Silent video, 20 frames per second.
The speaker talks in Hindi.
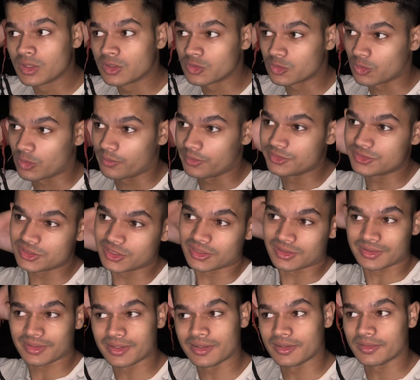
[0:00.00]
तो अभी
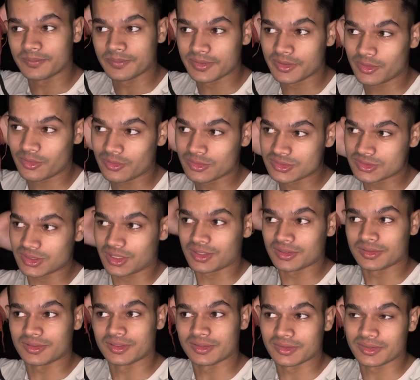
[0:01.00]
चलते हैं घर पे और
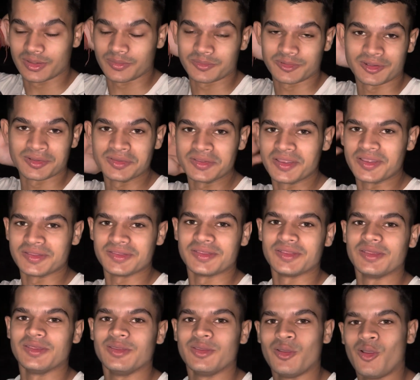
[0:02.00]
स्टार्ट करते हैं अपना डे
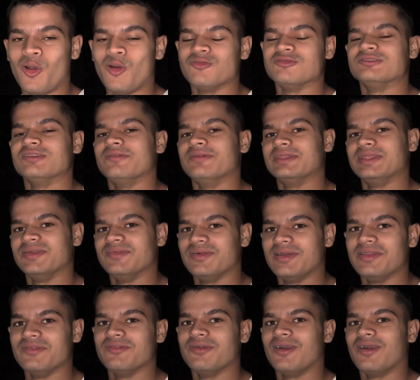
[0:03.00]
थ्री ऑफ सेवेंटी
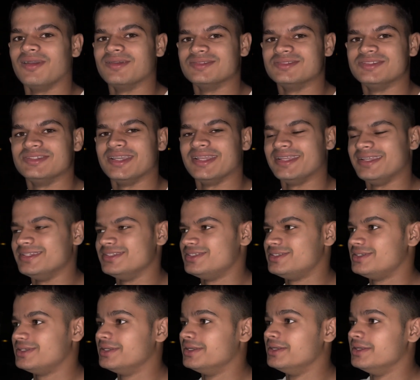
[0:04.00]
फाइव हार्ट
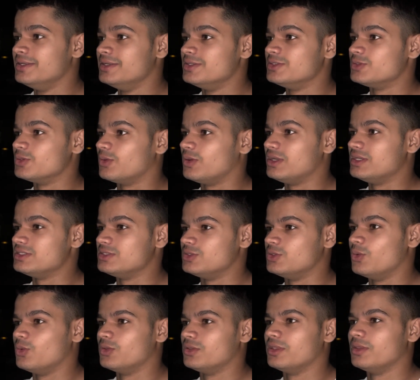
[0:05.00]
चैलेंज सो गाइस
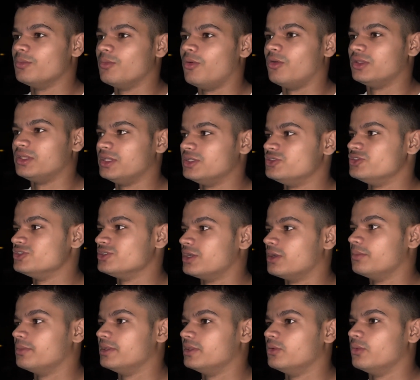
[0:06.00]
दो दिन बहुत ही अच्छे से
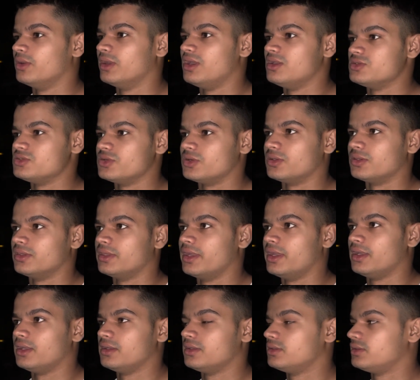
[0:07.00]
कंप्लीट हो गया आज थर्ड डे
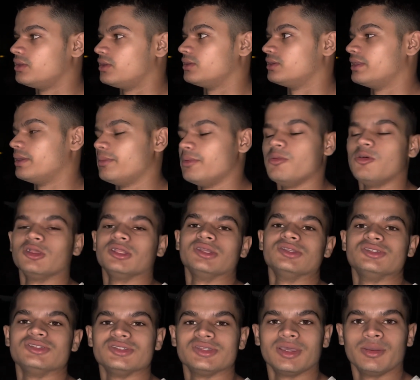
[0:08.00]
है थर्ड डे भी बहुत
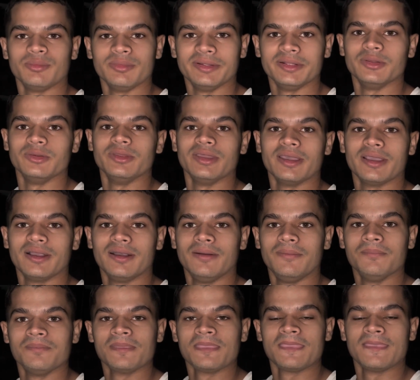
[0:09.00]
अच्छे से कम्प्लीट हो जाएगा
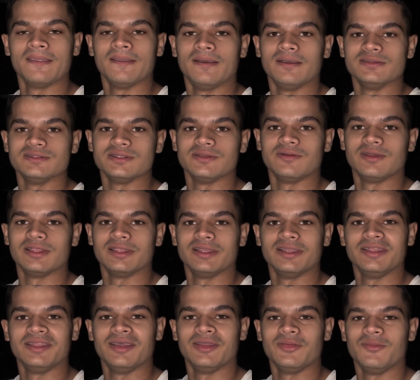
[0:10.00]
आशीर्वाद ले
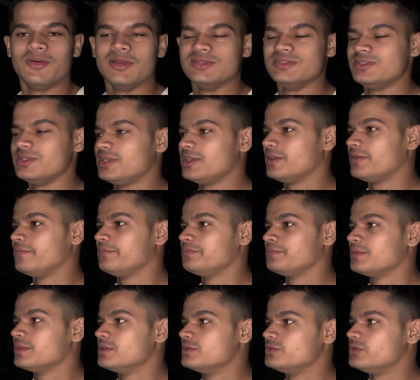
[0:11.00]
लिया हनुमान जी के
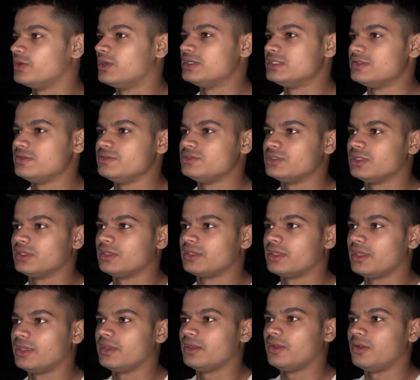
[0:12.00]
सो गाइज अभी
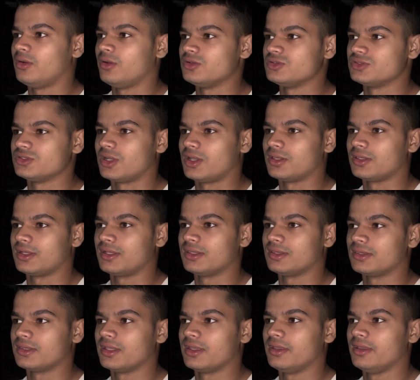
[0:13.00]
चलते हैं और स्टार्ट
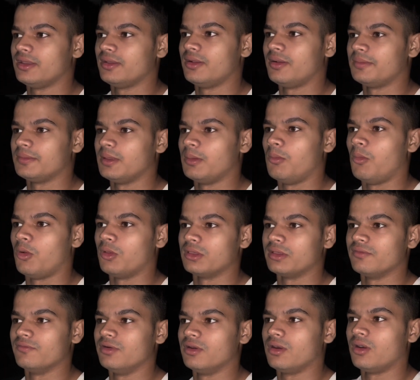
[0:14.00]
करते हैं अपना
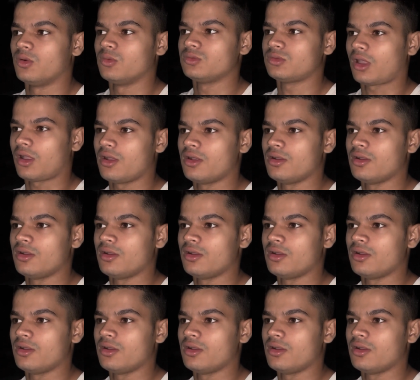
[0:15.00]
मॉर्निंग वर्कआउट